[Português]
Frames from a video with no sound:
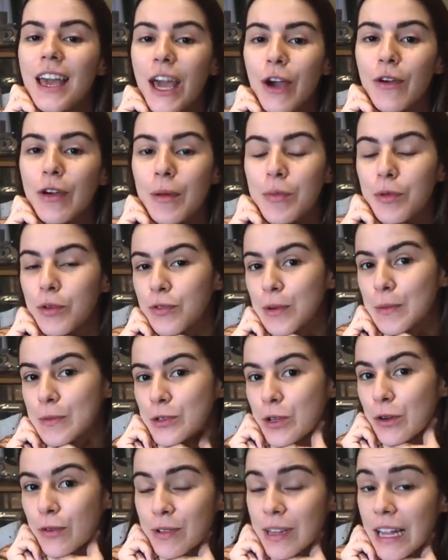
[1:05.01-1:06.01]
Eu e a Bru
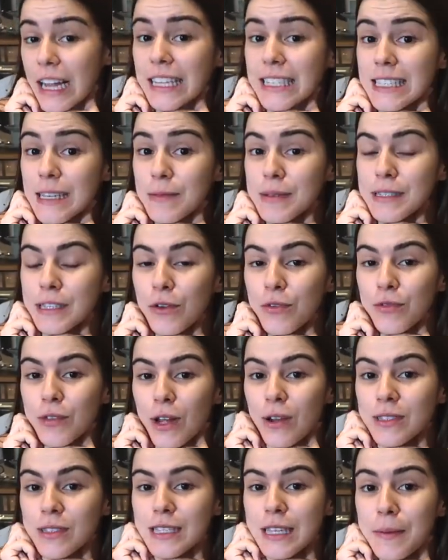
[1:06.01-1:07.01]
fomos convidadas a passar um
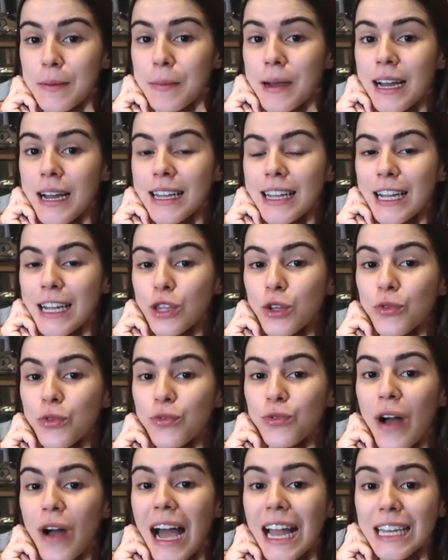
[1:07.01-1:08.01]
final de semana no
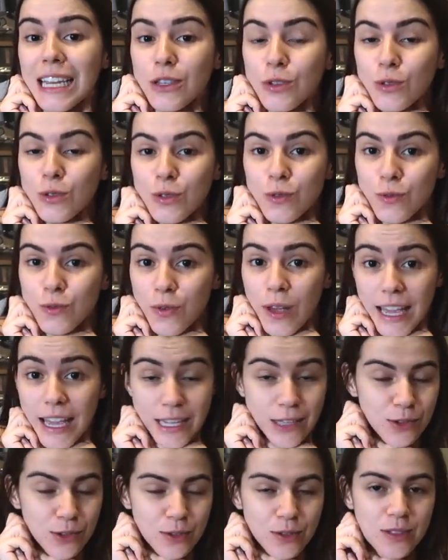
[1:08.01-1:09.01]
Vale dos
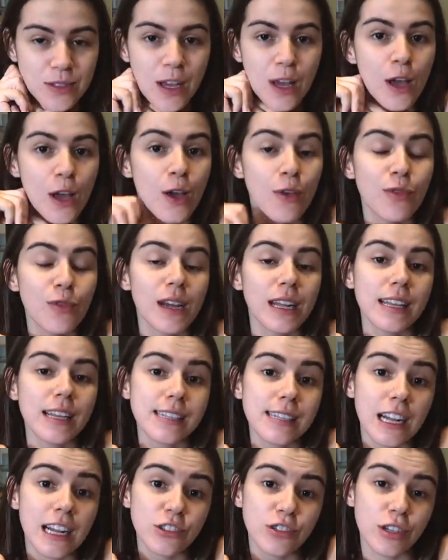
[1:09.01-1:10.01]
Ventos, Fica
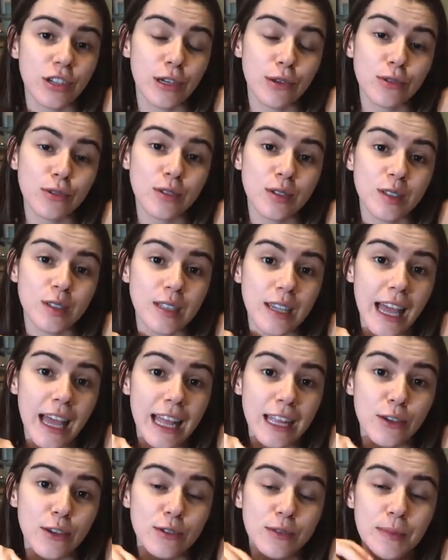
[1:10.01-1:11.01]
na cidade de Rio dos
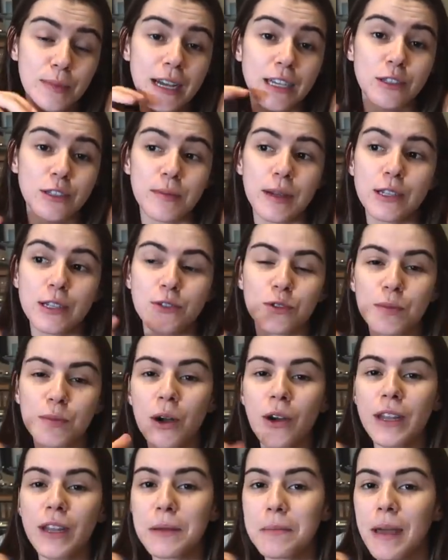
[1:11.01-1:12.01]
Cedros, mais ou menos
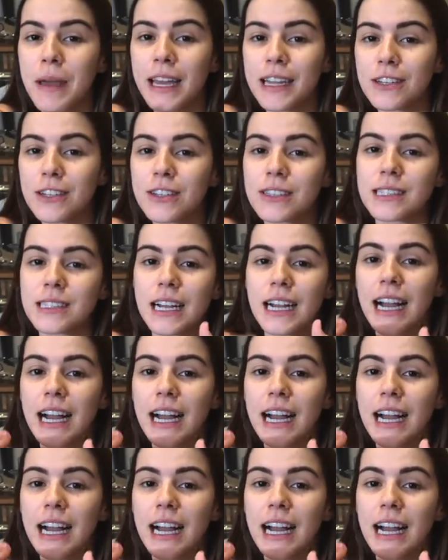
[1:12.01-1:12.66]
uma hora e meia da nossa